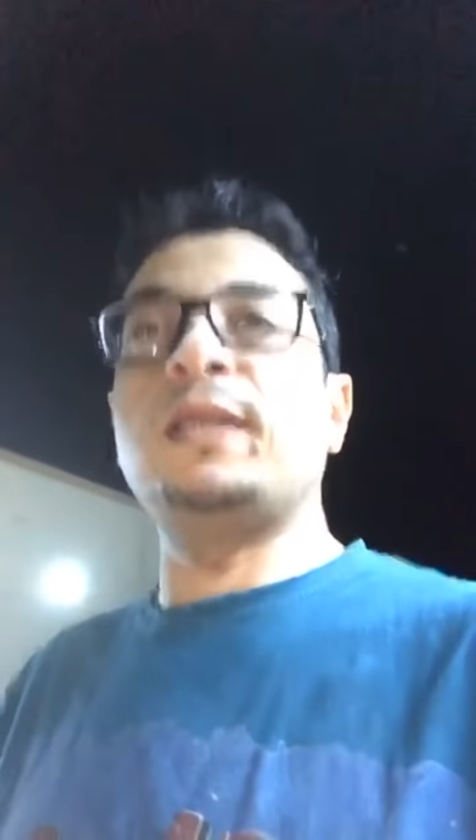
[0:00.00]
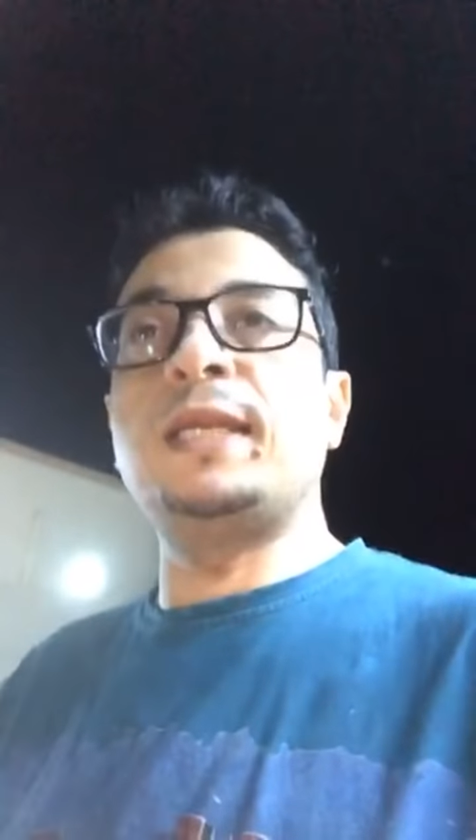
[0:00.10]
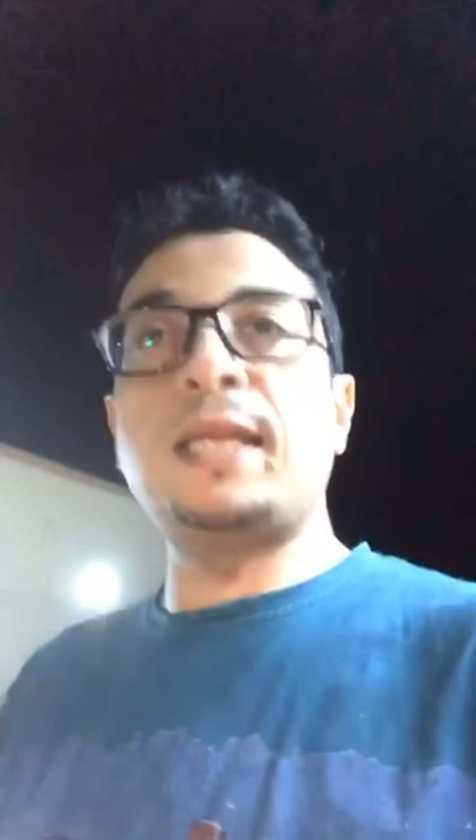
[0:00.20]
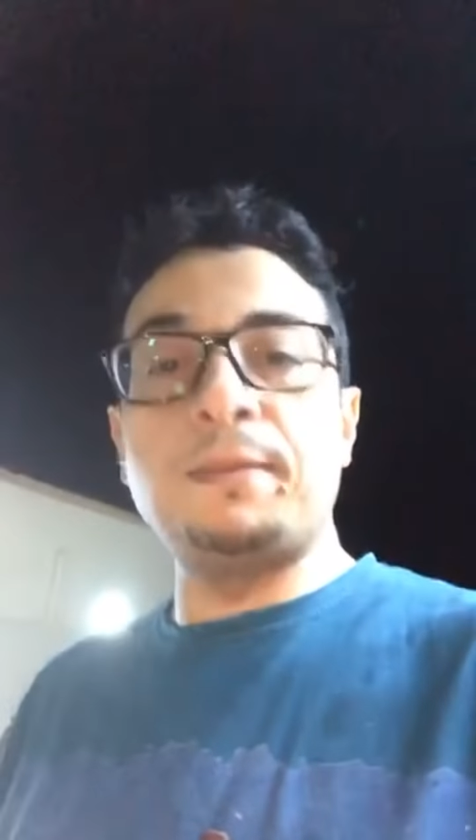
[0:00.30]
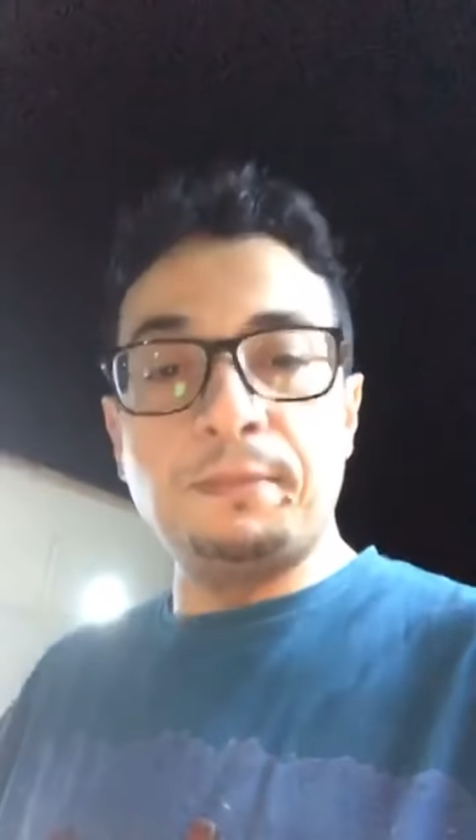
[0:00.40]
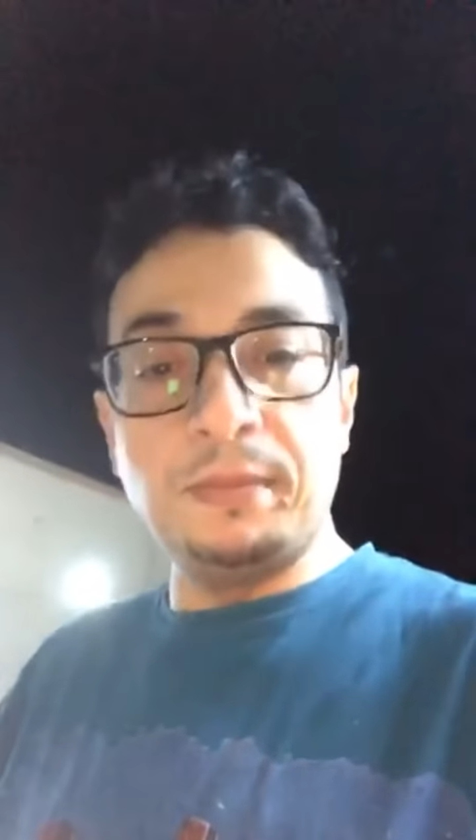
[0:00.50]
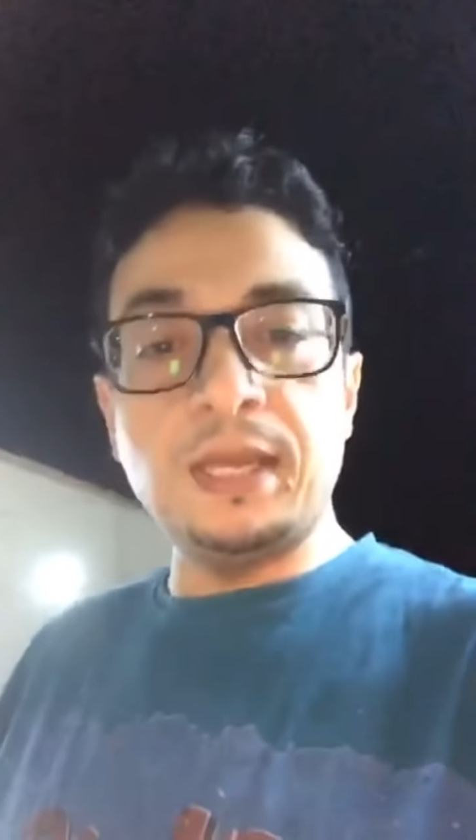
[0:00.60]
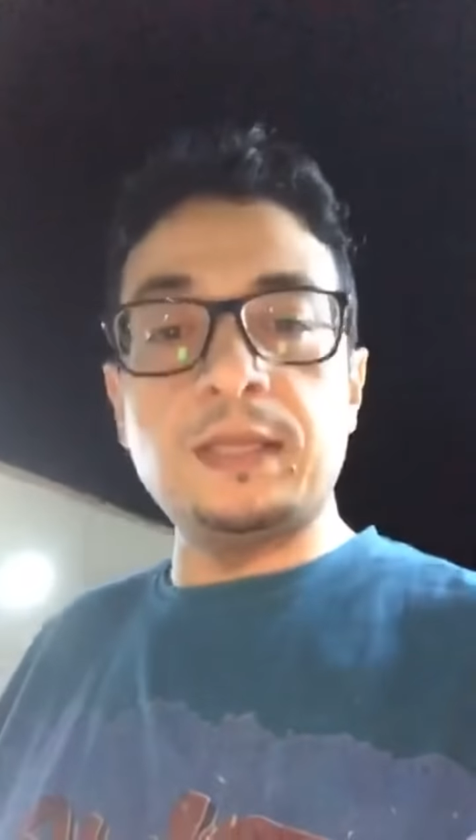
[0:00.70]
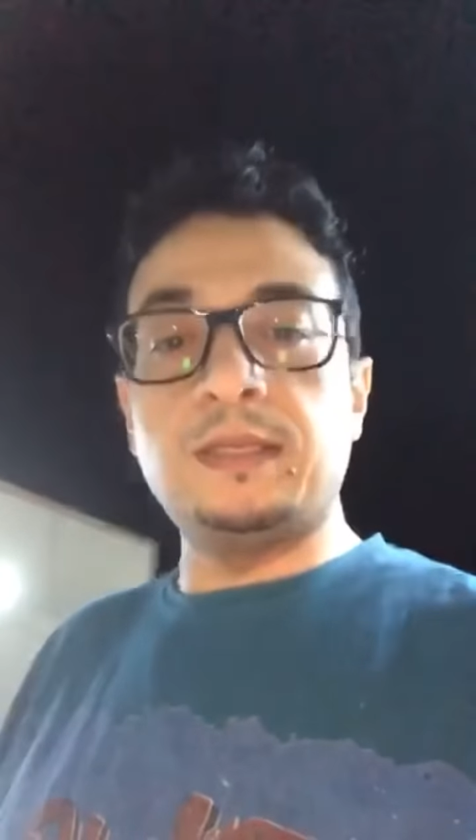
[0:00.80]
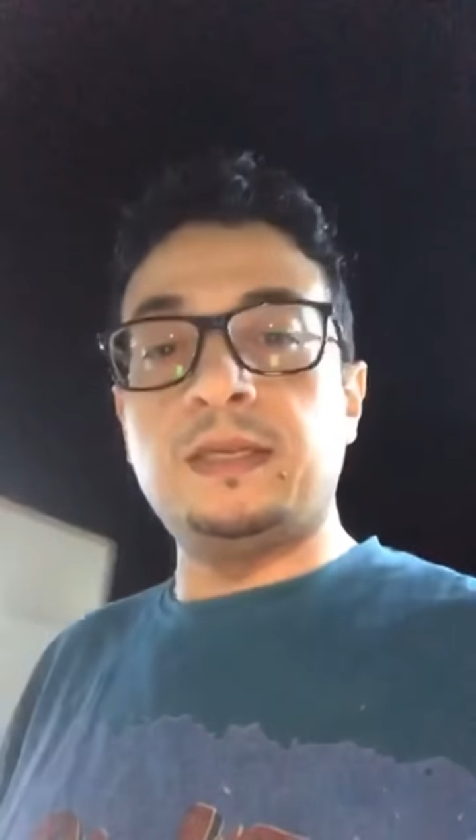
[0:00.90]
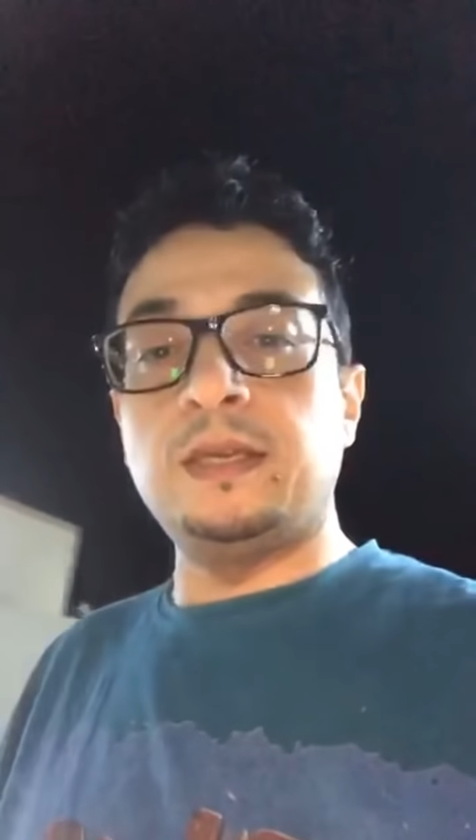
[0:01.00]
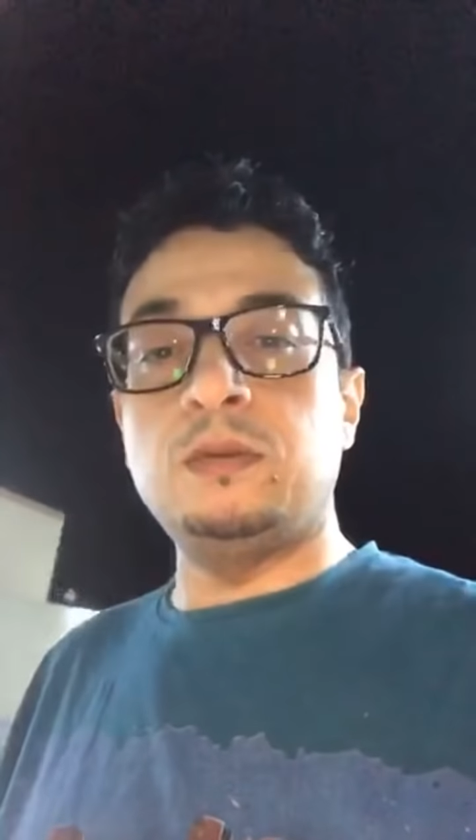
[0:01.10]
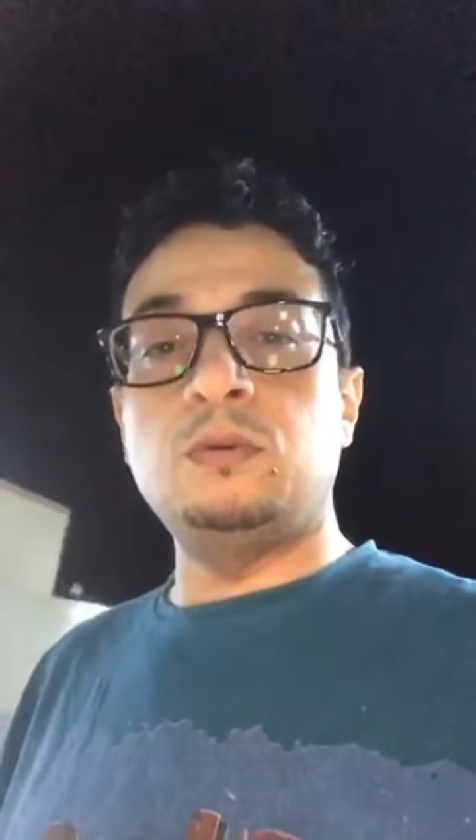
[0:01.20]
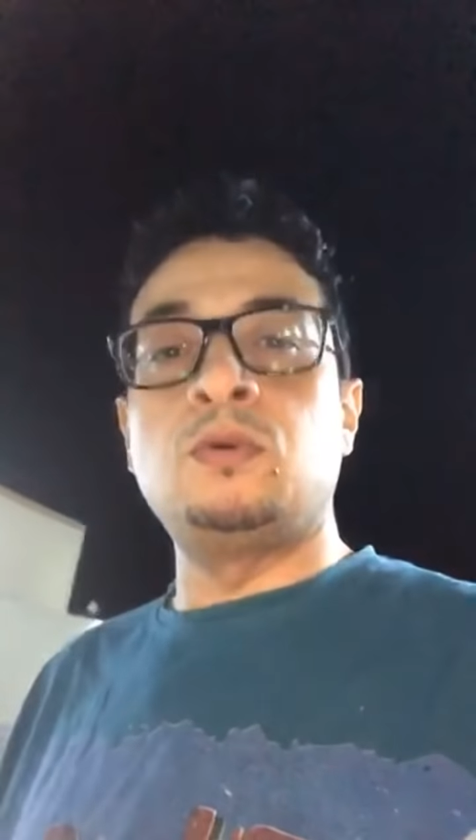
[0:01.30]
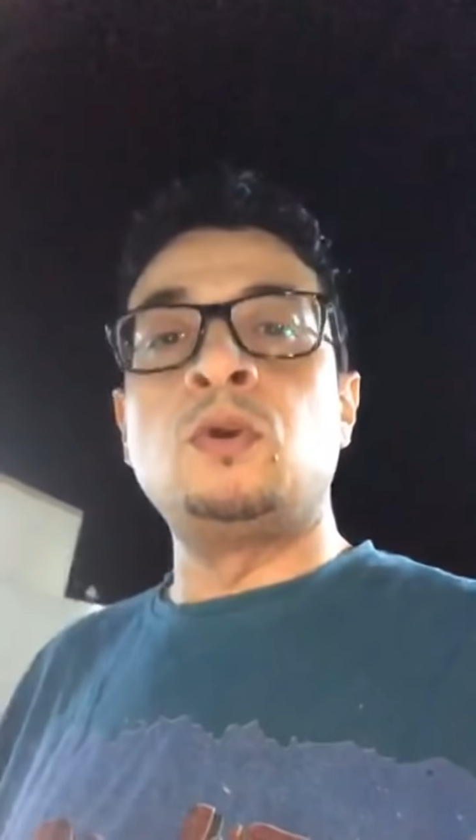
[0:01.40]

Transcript: إلى 100 كيلو